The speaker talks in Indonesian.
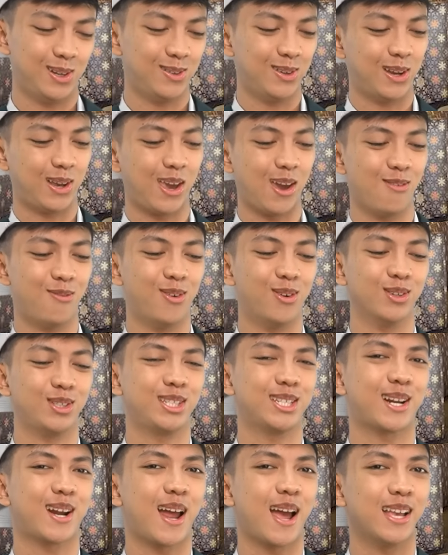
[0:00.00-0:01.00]
Udah kayak
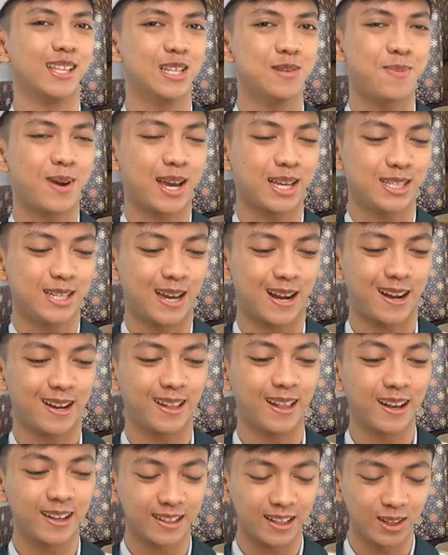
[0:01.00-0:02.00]
voucher aja pakai syarat
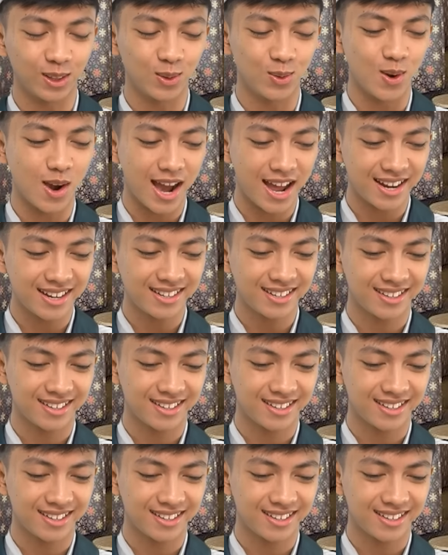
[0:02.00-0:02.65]
dan ketentuan.